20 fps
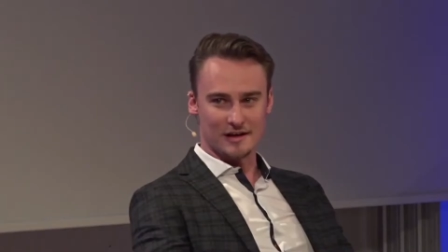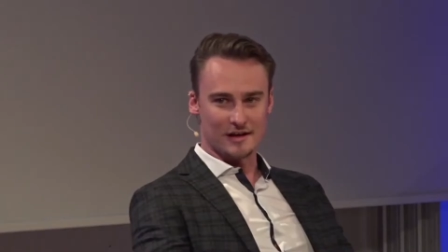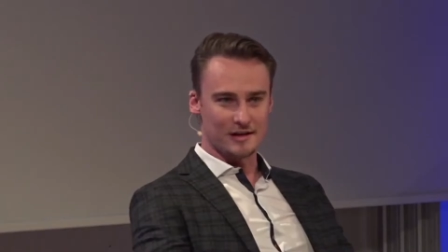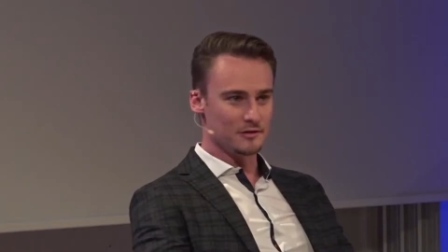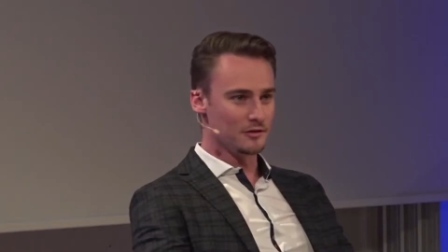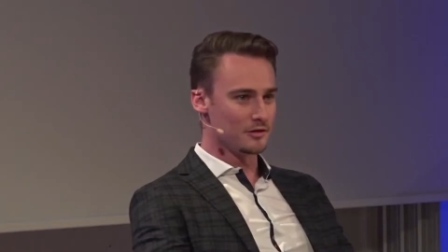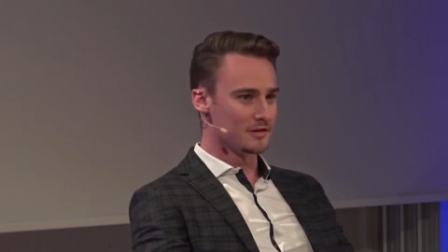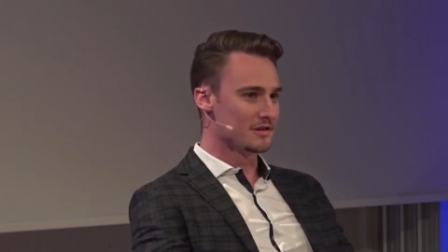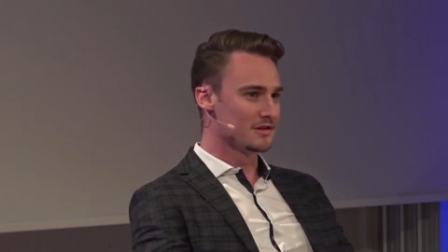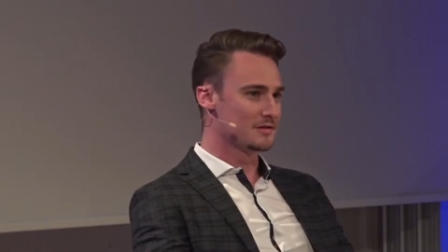
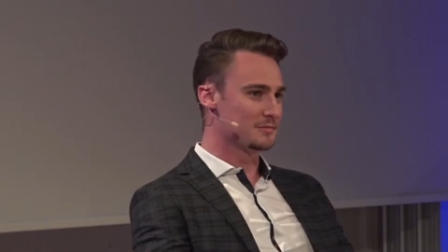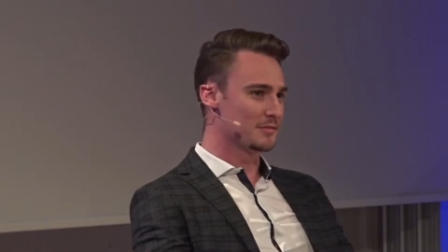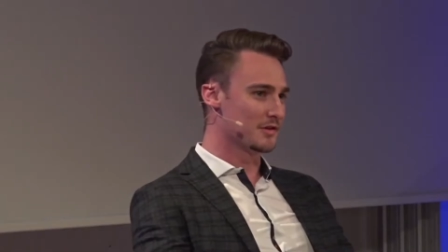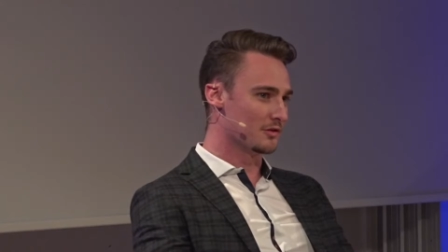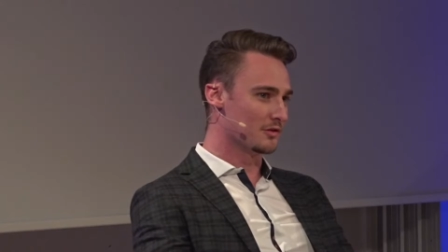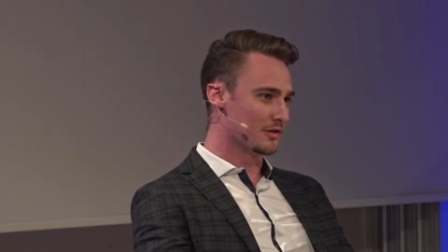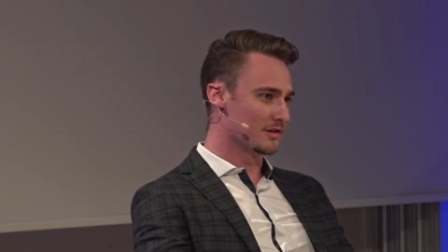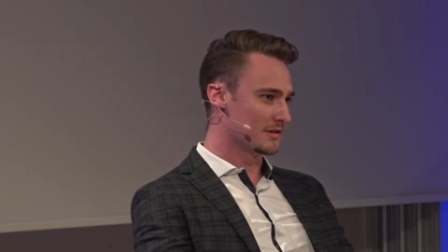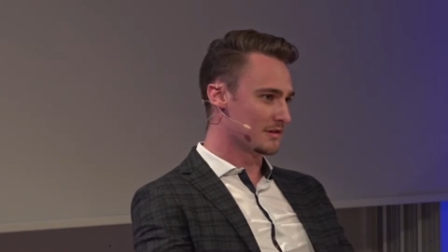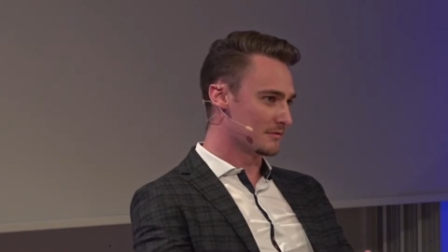einordnen, das
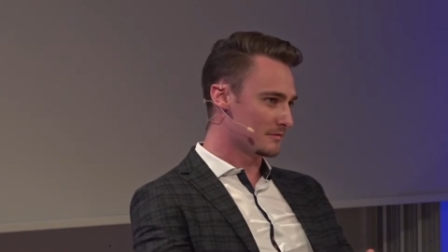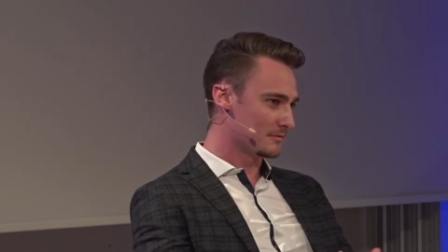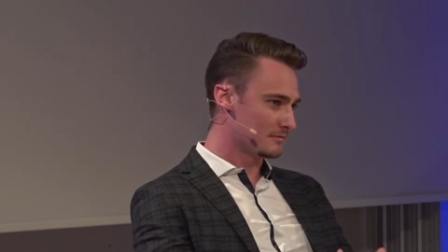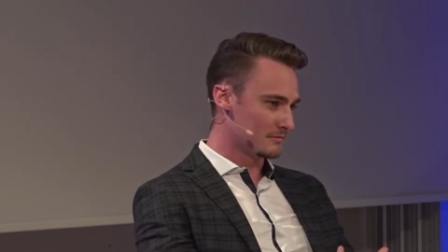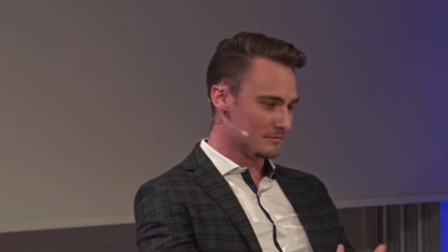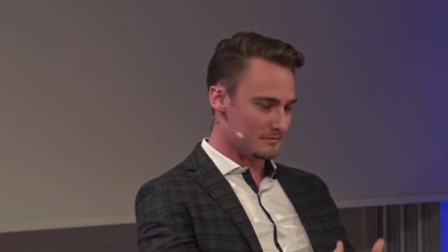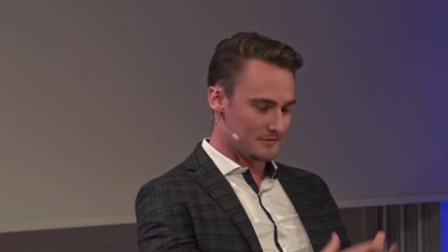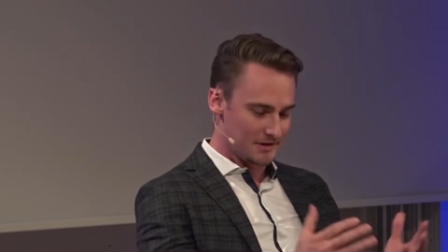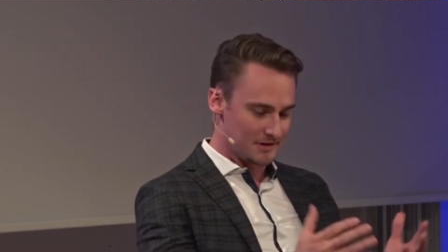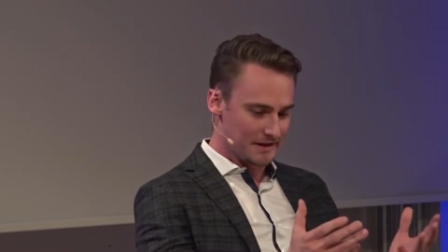bedeutet
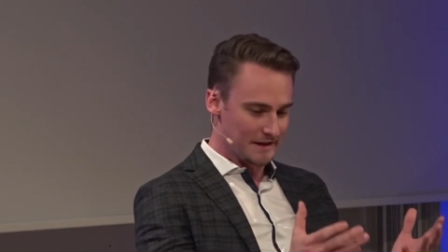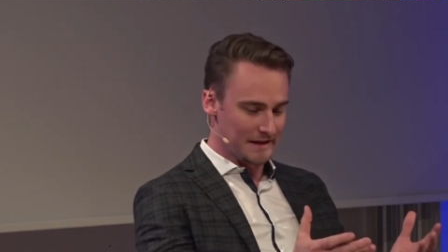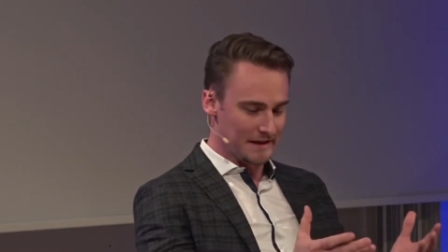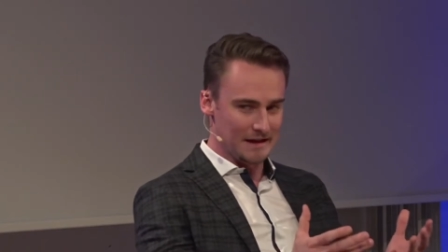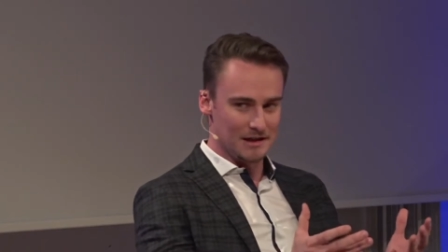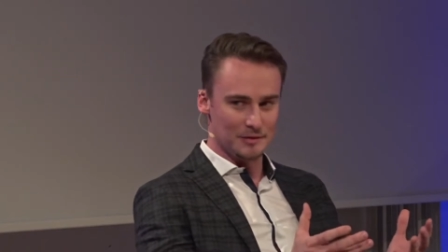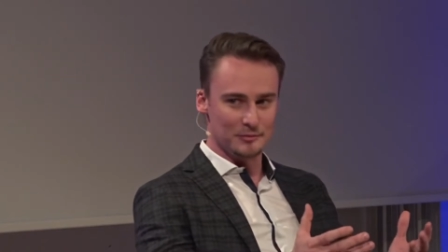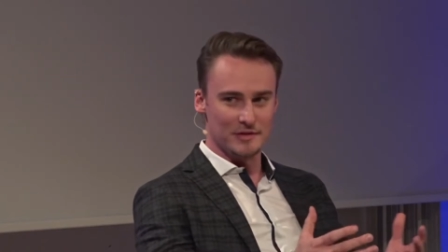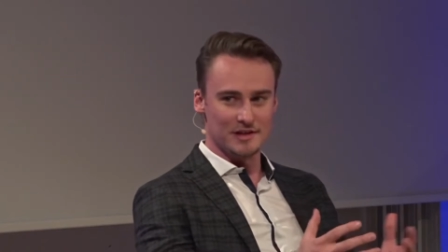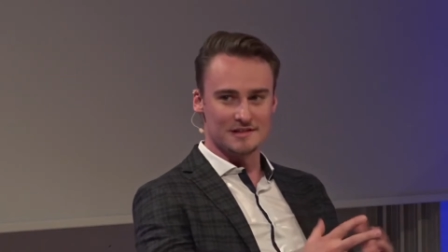
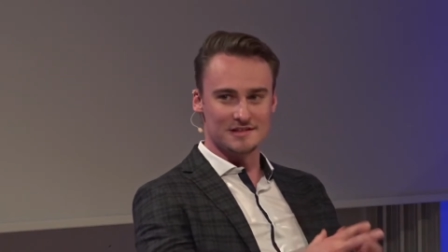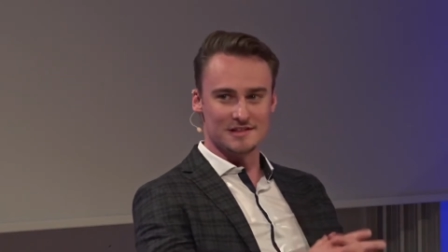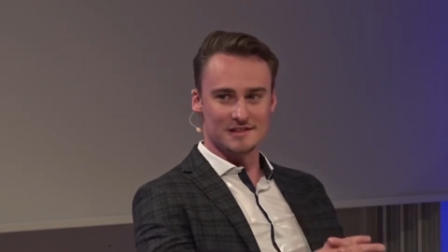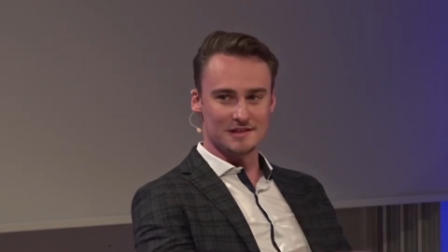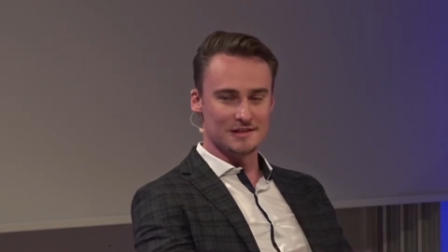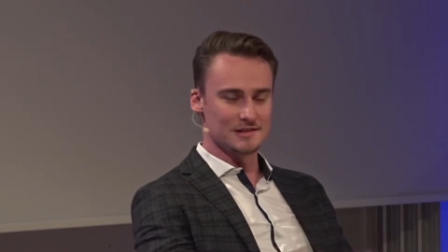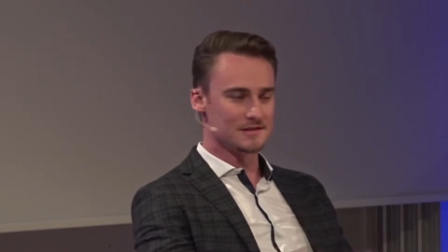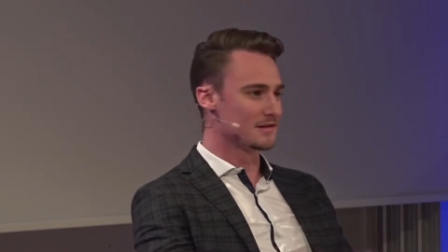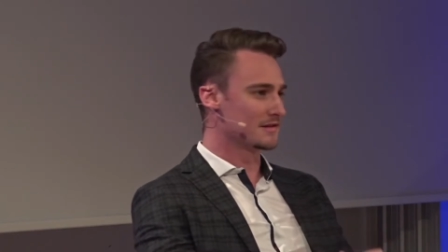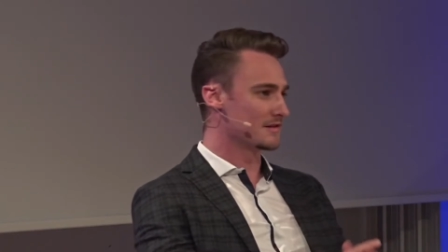Regelmäßig
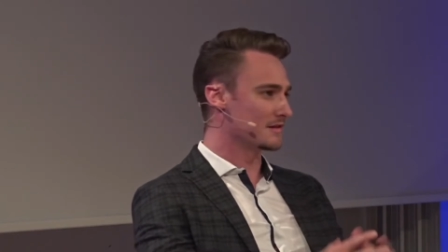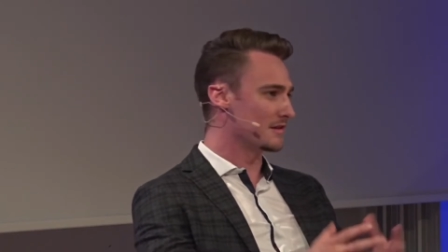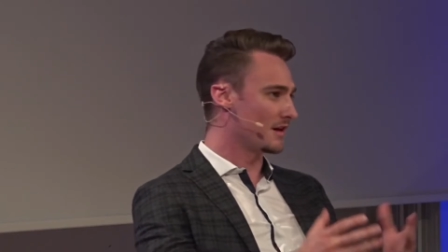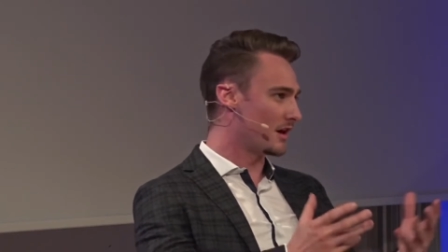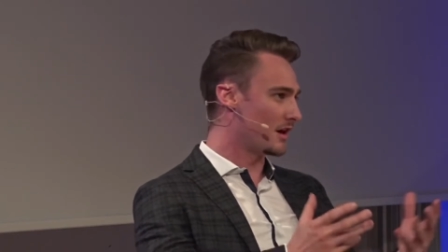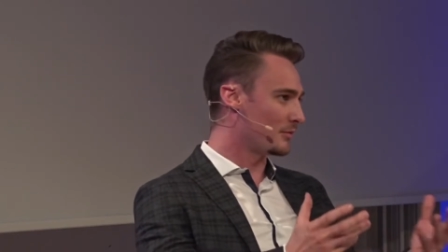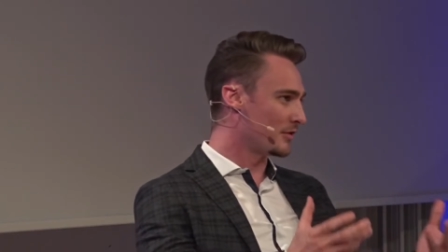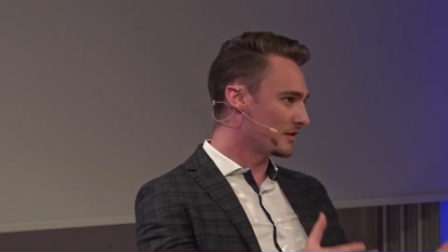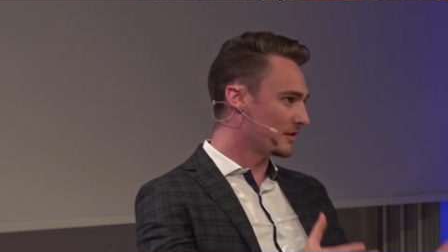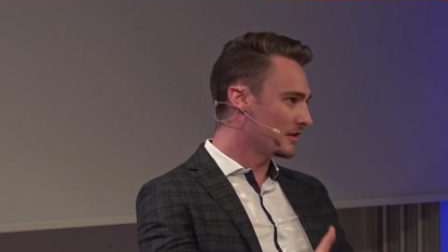ist es ein
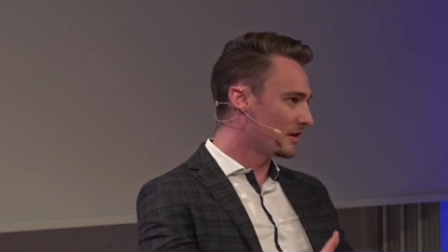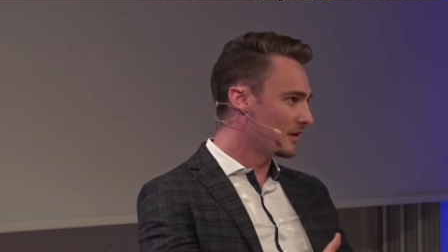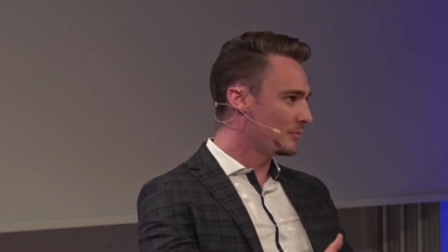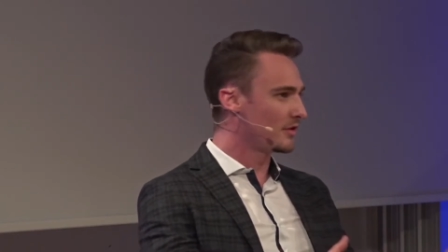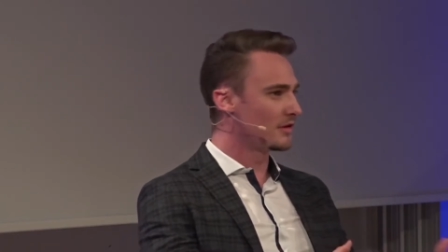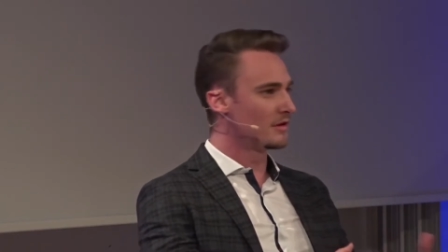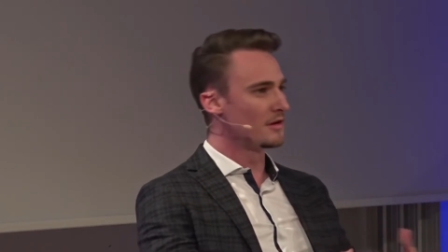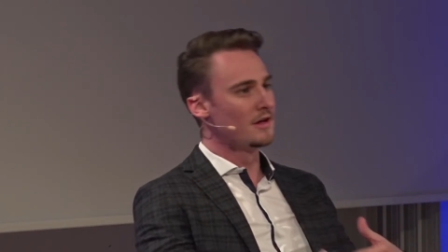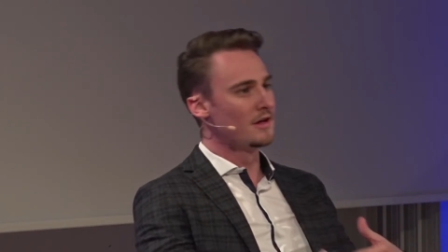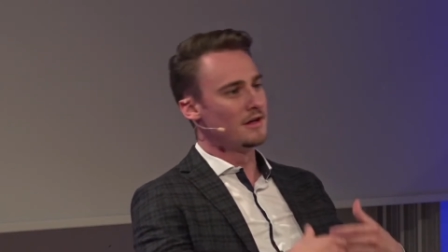
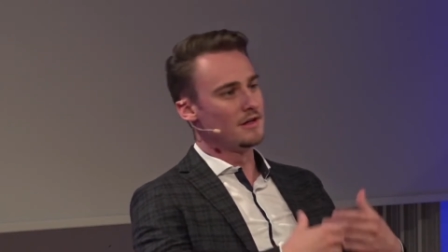Arbeitnehmer,